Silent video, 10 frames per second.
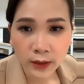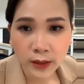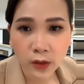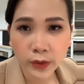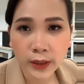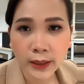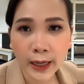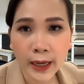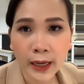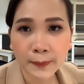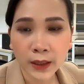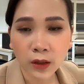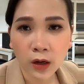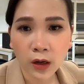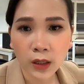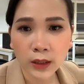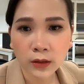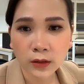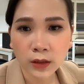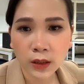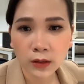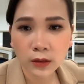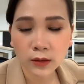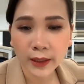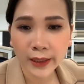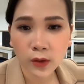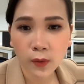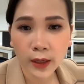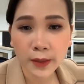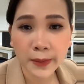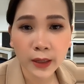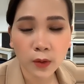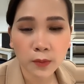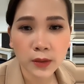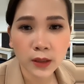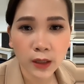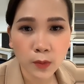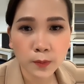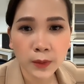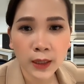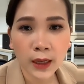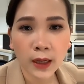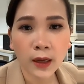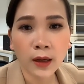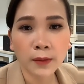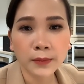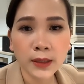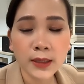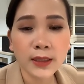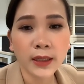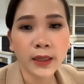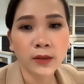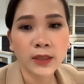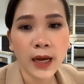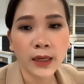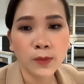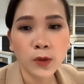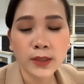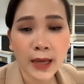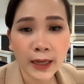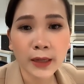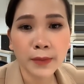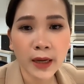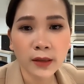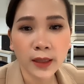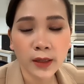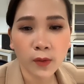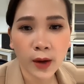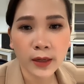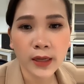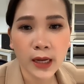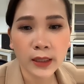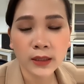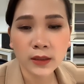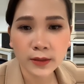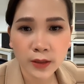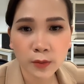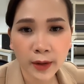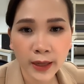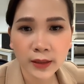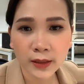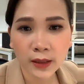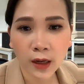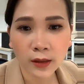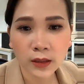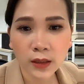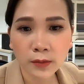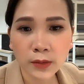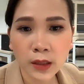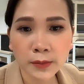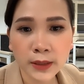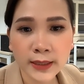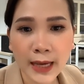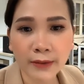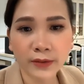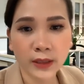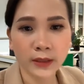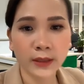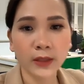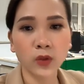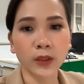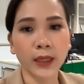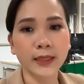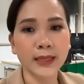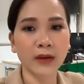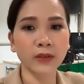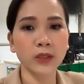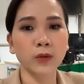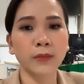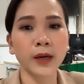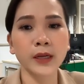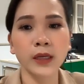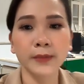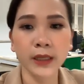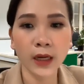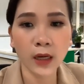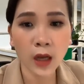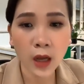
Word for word: Thiều Đình Hà, bạn có hỏi là thời tiết ở Thanh Hóa ngày mai có mưa không? Mưa sẽ kéo dài đến buổi sáng ngày mai ở Thanh Hóa đấy ạ. Đến trưa chiều mai thì những cơn mưa mới giảm và trời sẽ chuyển tạnh ráo và nhiều mây nhé bạn nhé.